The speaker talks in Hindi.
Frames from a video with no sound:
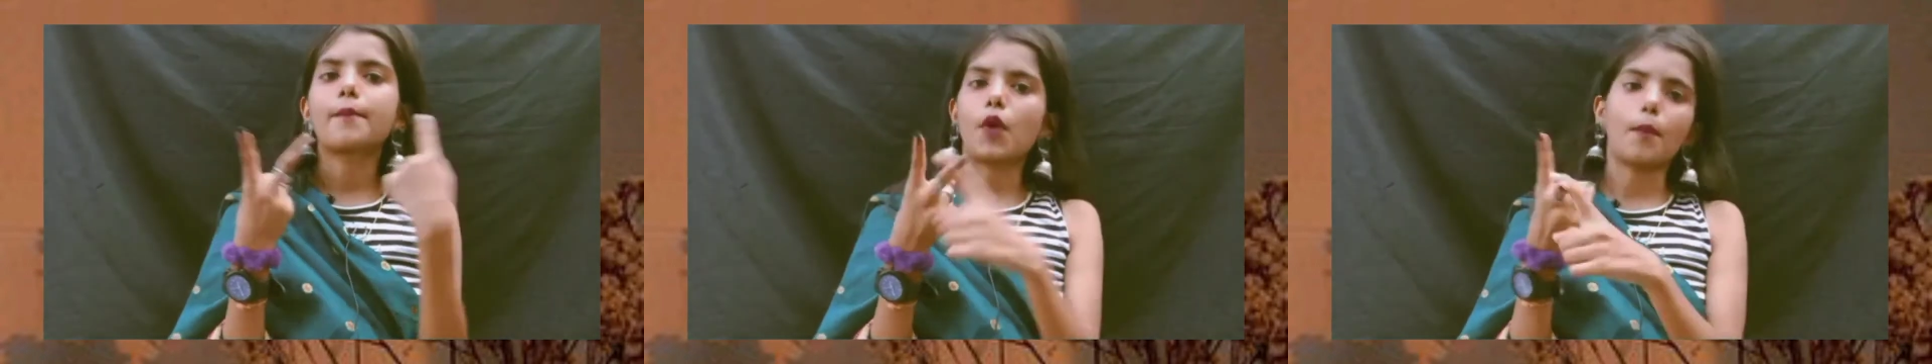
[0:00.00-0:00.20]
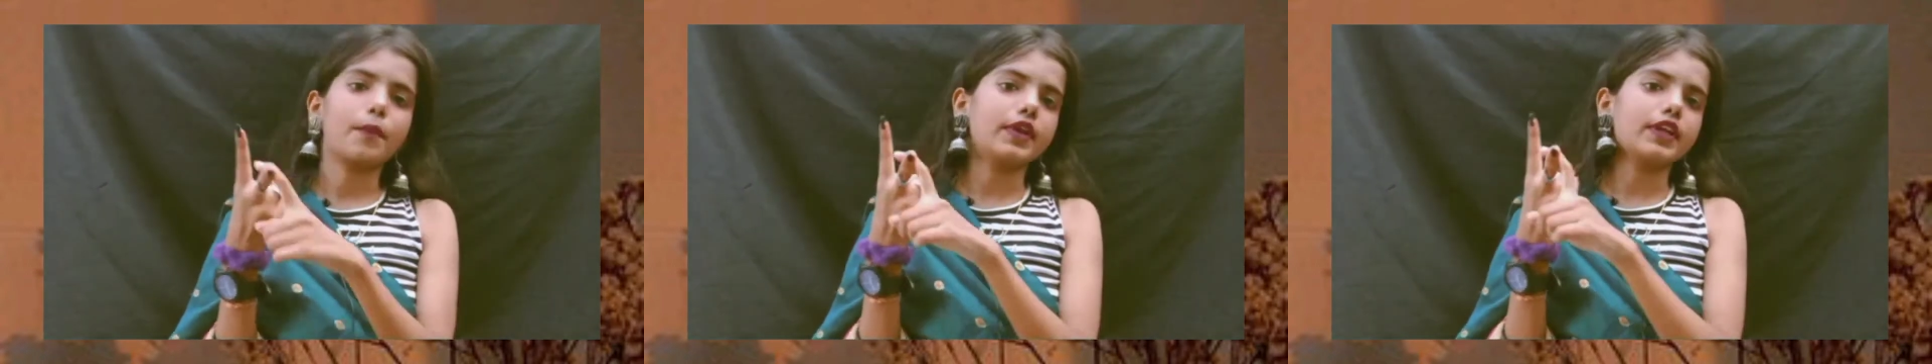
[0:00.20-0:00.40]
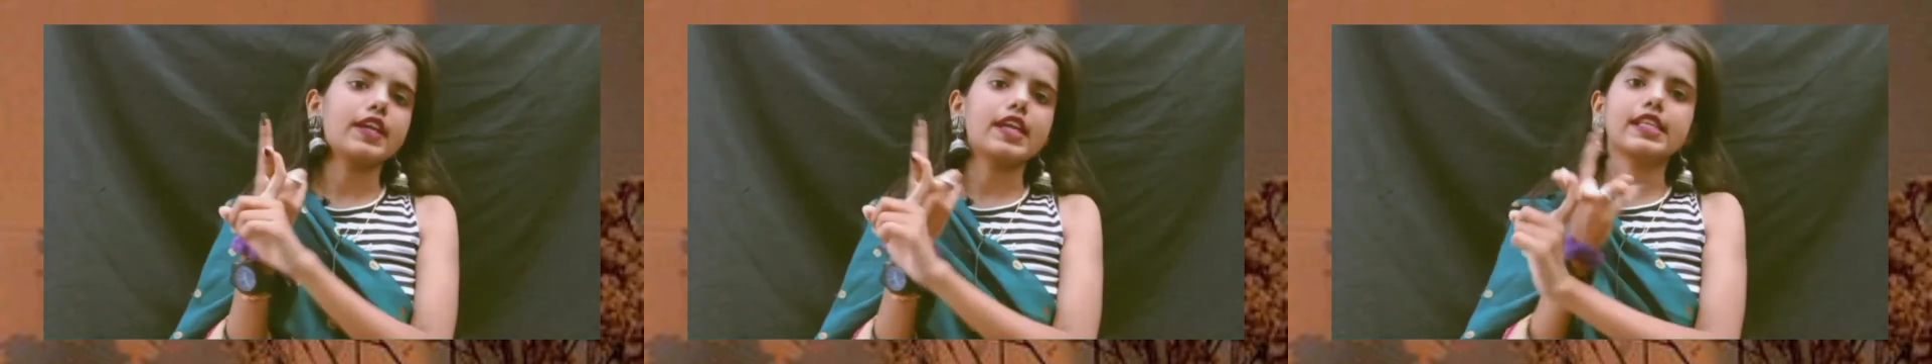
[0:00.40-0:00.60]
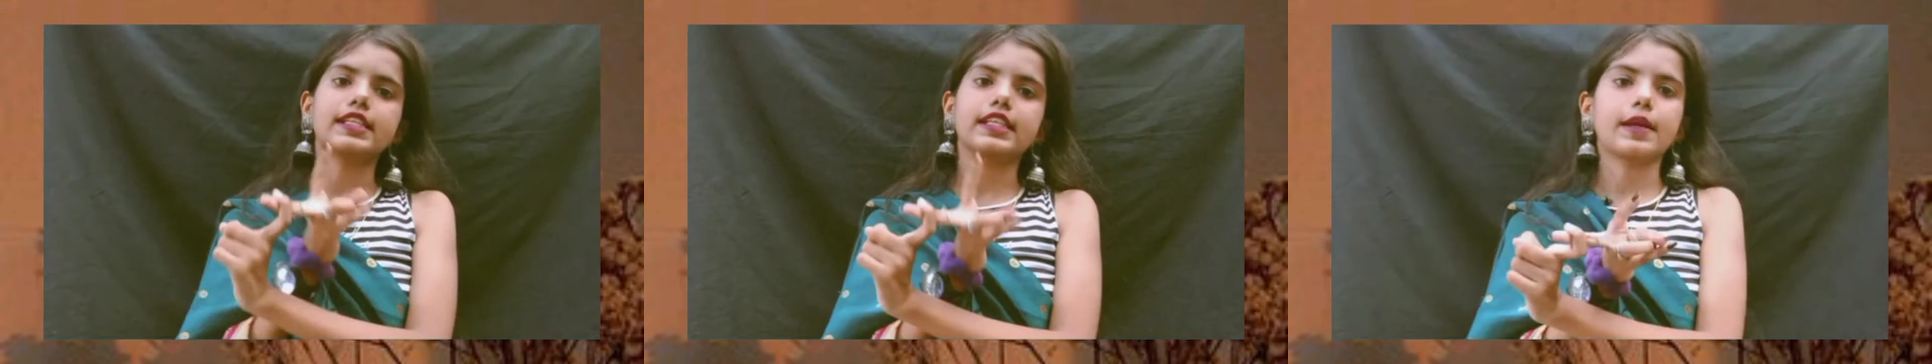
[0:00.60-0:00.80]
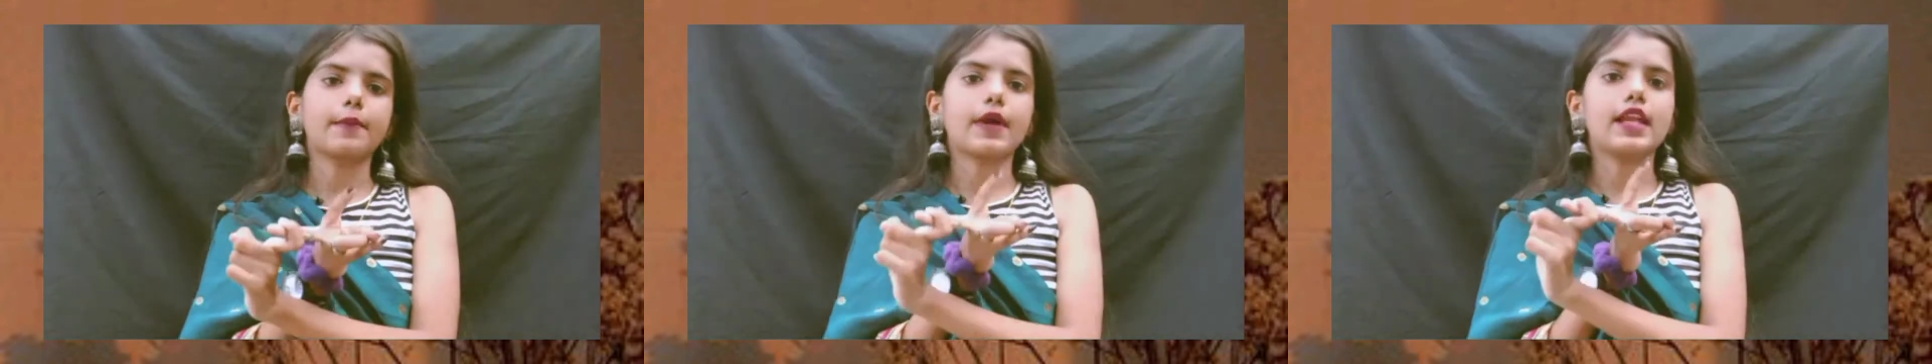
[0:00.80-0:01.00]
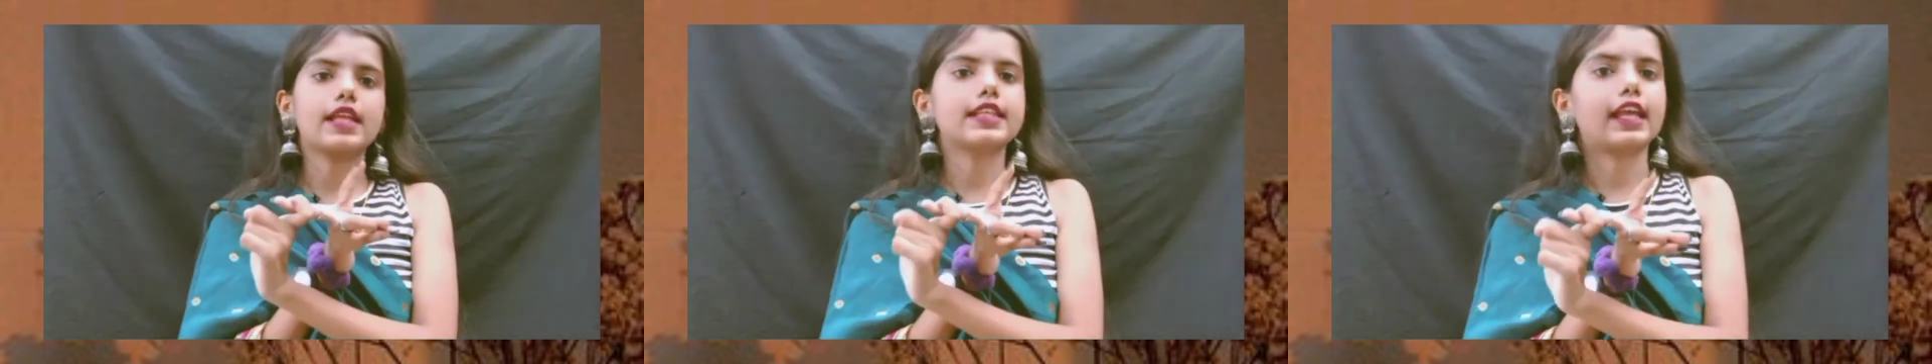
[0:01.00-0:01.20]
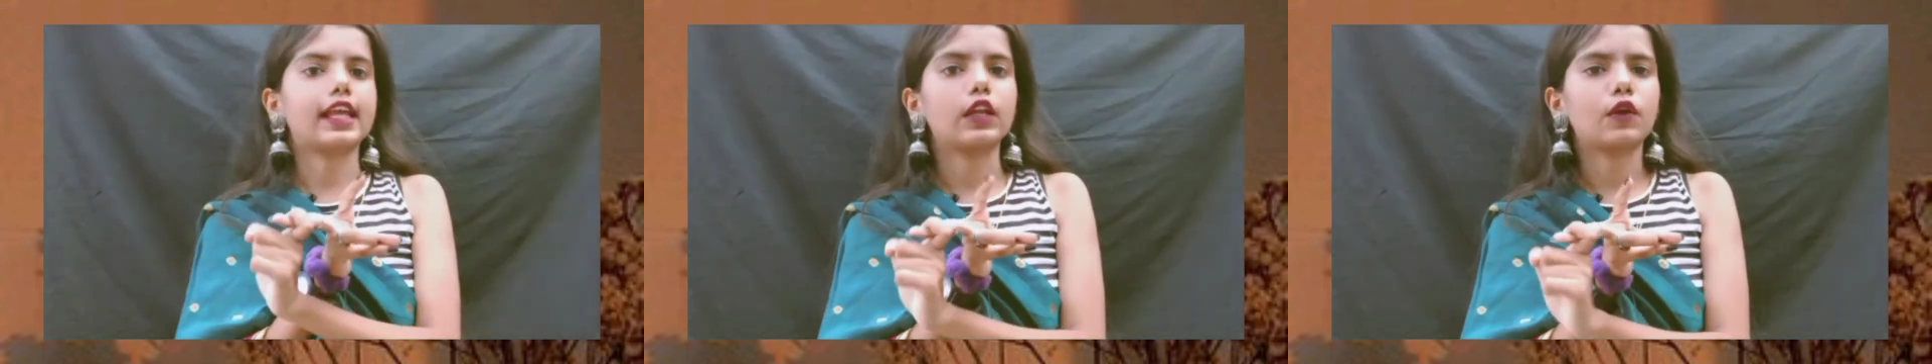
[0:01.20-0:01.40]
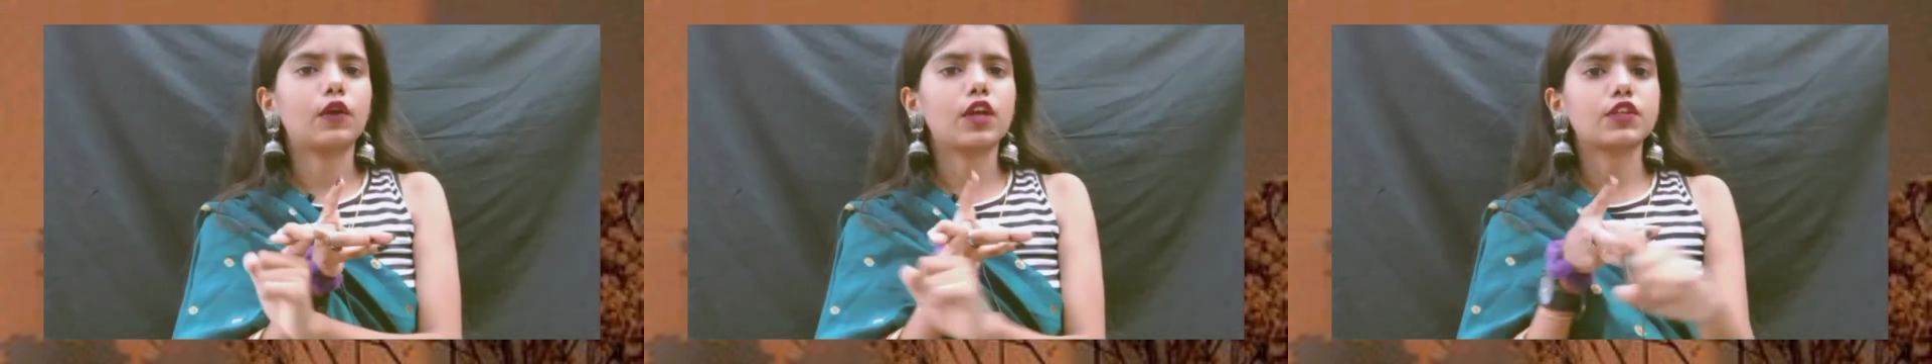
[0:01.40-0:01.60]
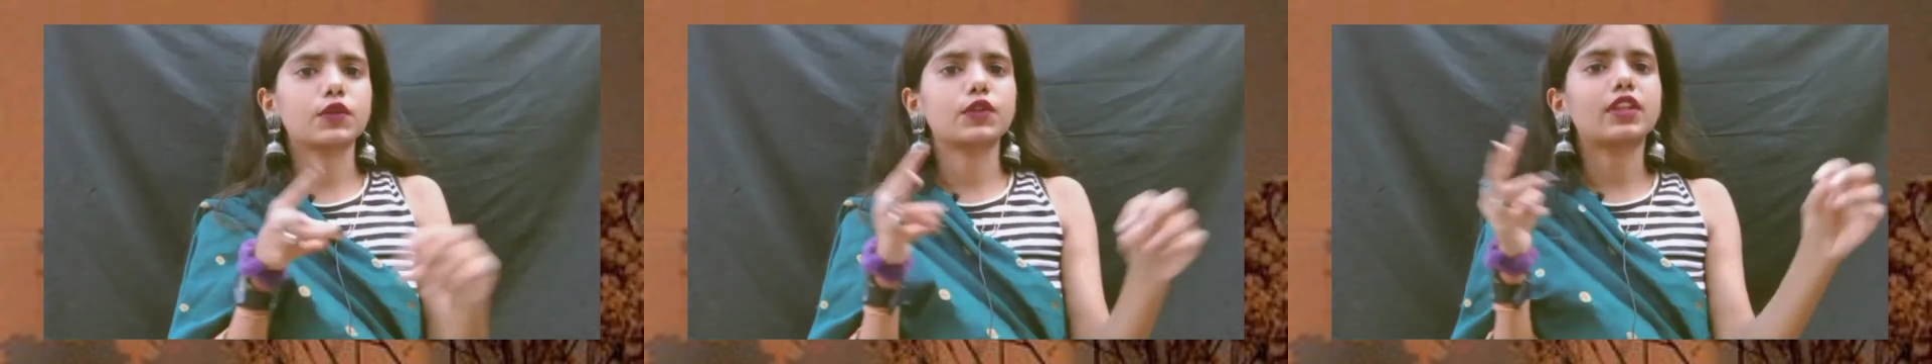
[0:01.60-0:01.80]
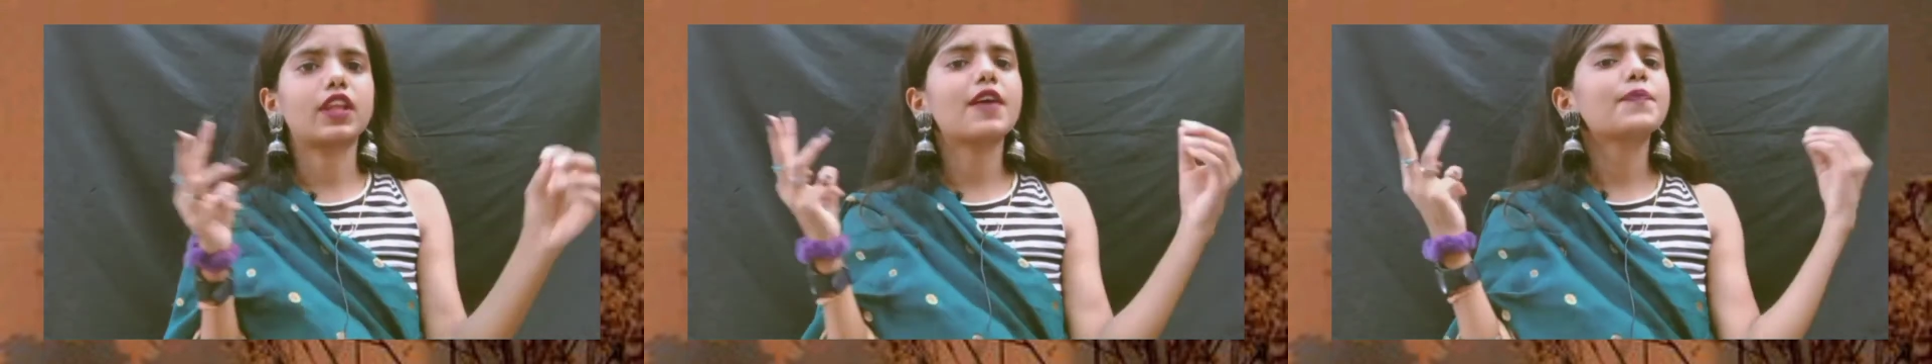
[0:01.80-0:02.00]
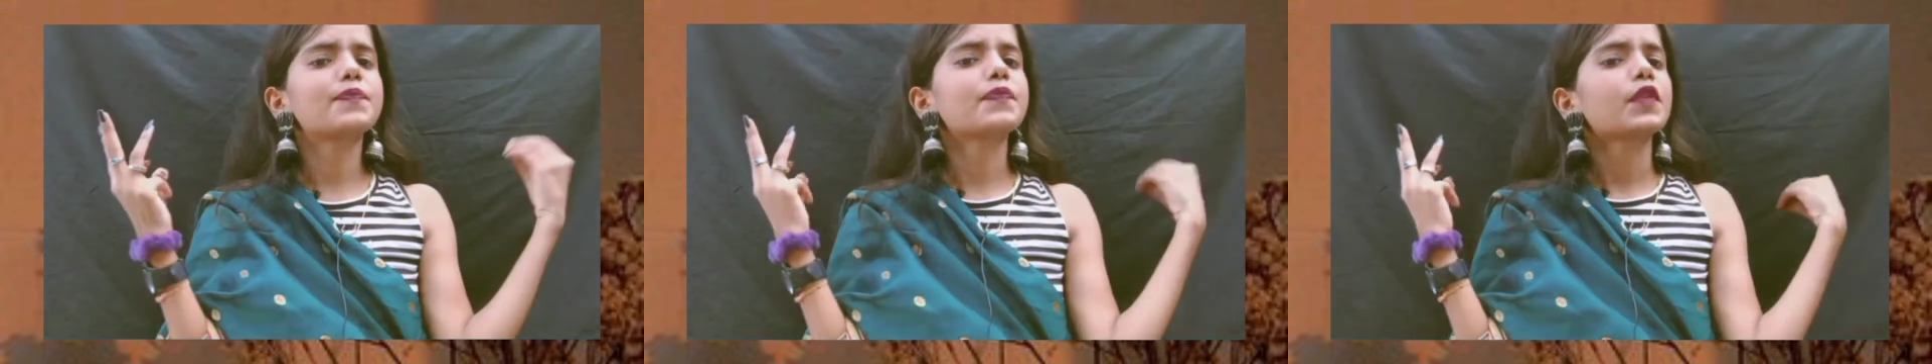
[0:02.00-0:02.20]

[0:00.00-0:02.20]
प्रॉपर ड्रेसिंग हमारा सेकंड लोकेशन होता है